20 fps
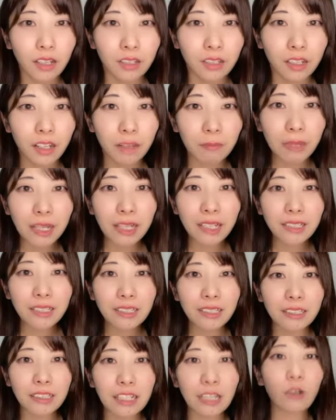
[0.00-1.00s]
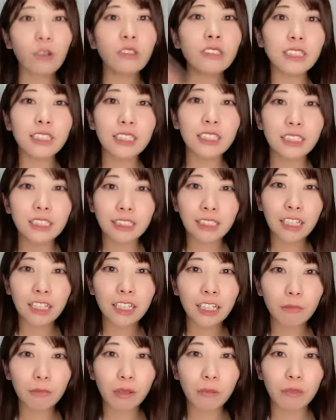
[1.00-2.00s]
寝ま、寝落ちして
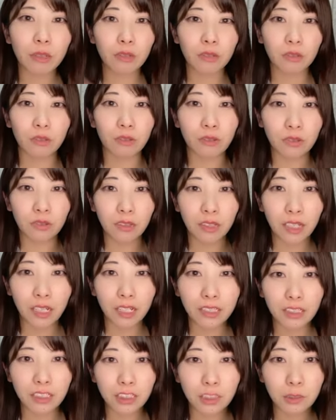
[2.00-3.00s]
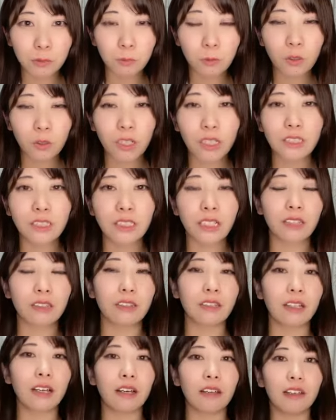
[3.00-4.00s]
リママの配信すっぽかしちゃっ
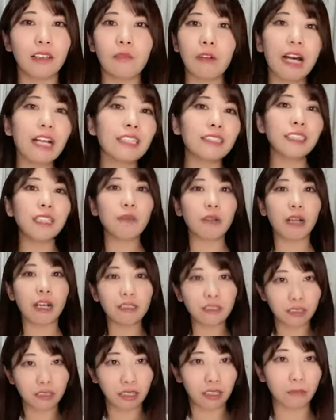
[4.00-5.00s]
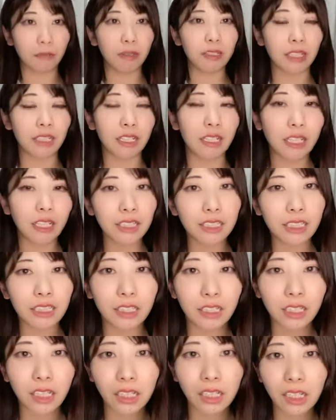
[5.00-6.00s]
た。でも明日もあるから、まだ長い
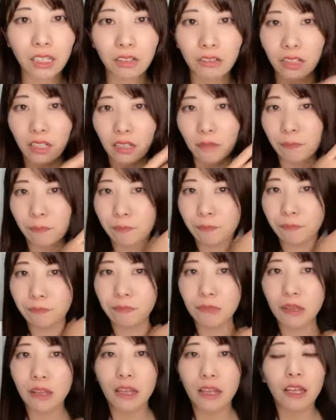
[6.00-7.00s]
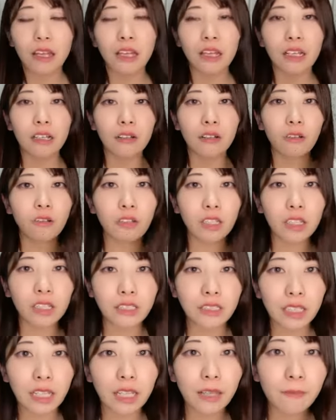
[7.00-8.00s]
戦いなので。応援
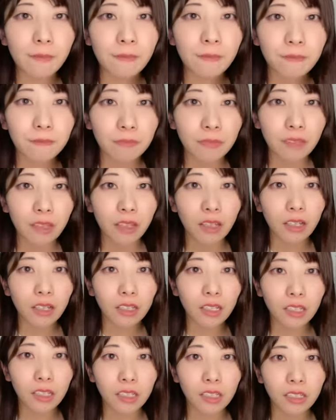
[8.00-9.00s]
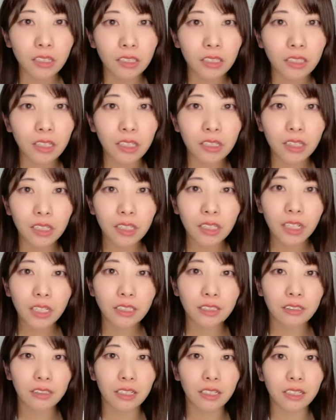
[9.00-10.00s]
して。携帯
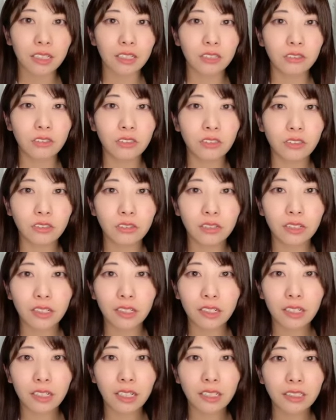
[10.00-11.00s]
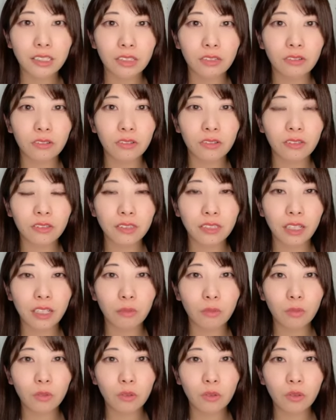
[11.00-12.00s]
会社の中にうちの会社の
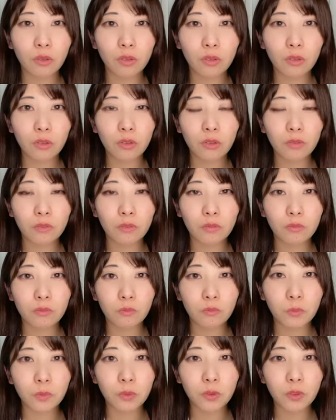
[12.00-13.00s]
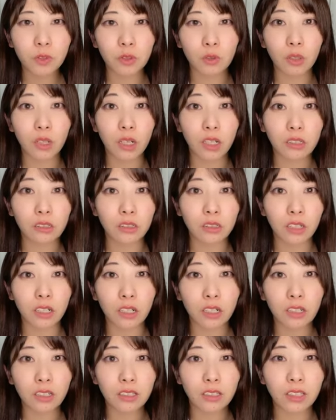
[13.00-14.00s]
専門部署があって、
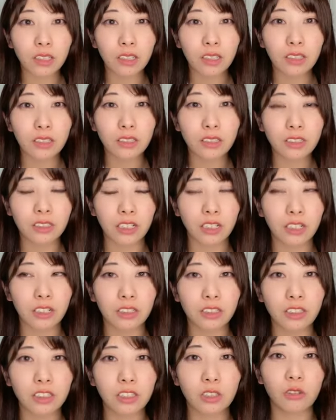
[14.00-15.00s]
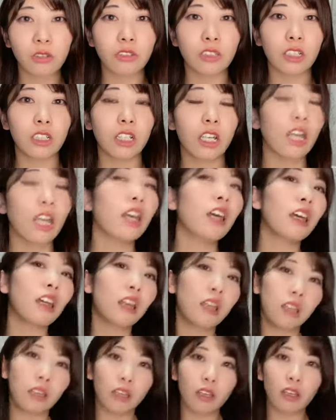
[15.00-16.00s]
ガラケーしか支給されない。
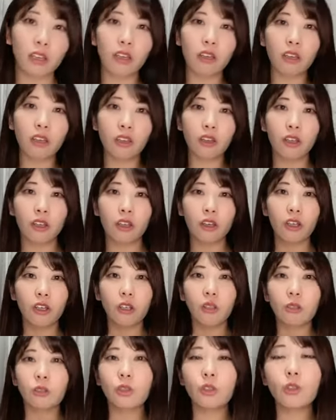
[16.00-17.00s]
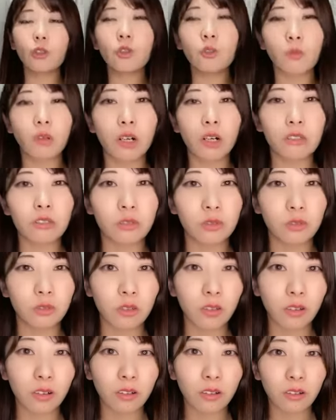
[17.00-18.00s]
へえ、そういうのもあるん
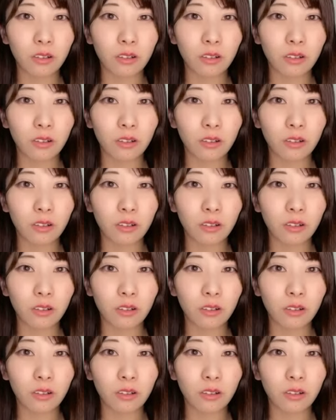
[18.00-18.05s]
だ。